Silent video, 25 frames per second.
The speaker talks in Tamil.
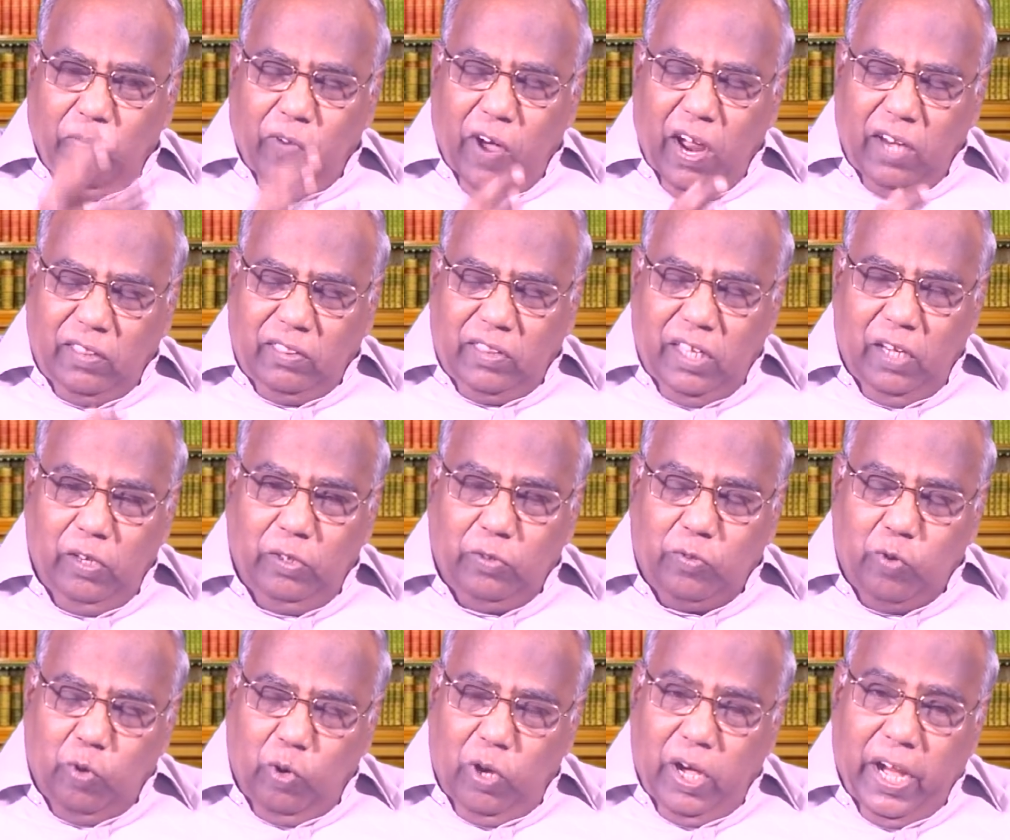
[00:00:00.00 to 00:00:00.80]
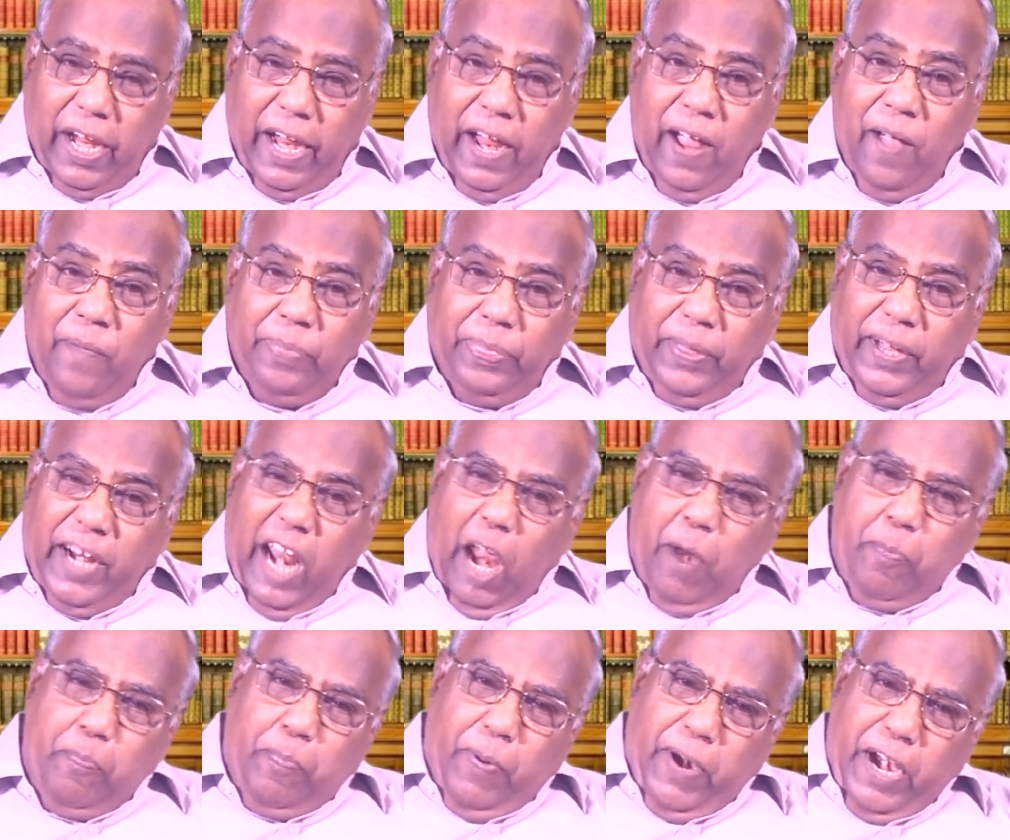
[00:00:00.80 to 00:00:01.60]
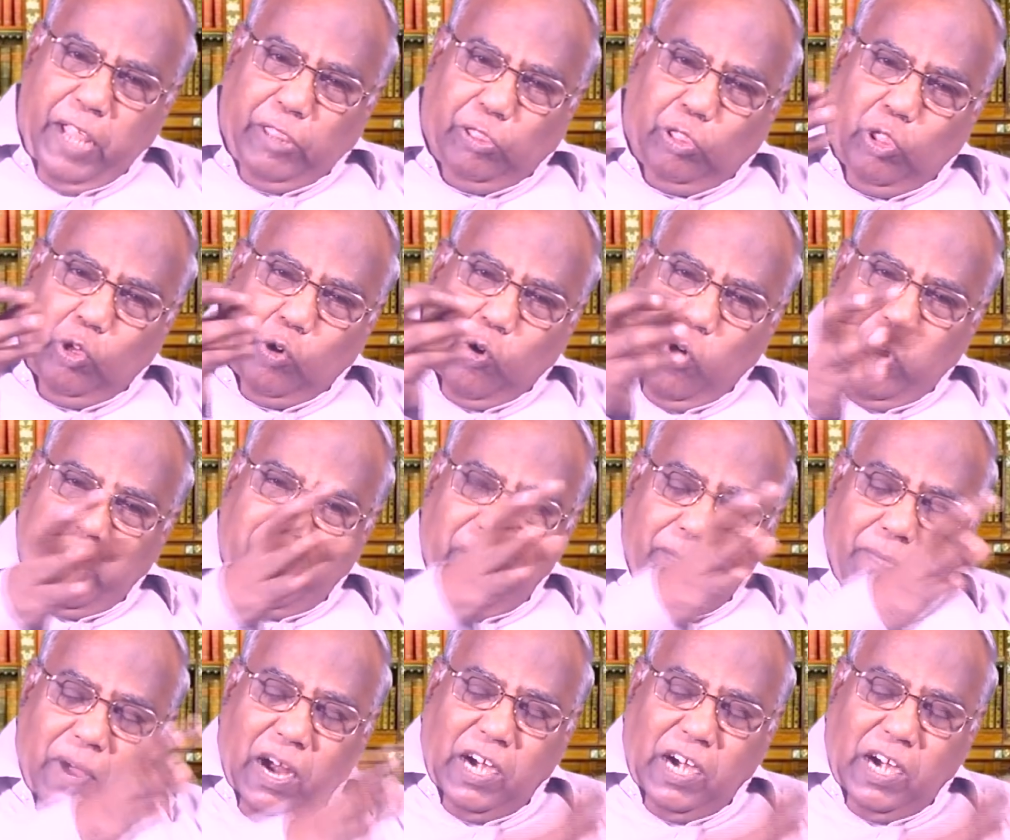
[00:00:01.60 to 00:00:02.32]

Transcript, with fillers: வார்த்தைக்குள்ளே தங்கள் அர்ப்பணித்து கொண்ட